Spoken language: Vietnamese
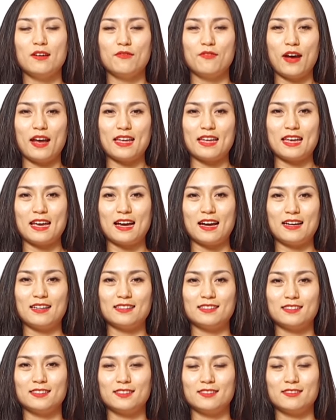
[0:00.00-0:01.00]
phải
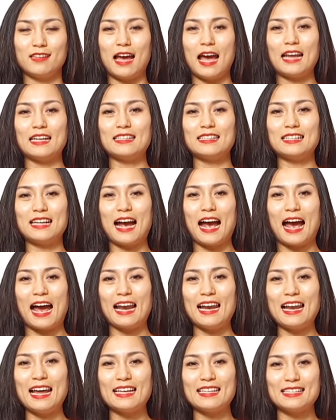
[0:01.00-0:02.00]
ờ, ăn
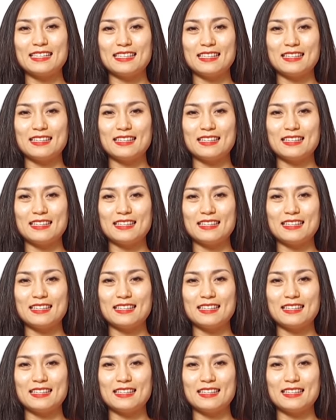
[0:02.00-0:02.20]
khá là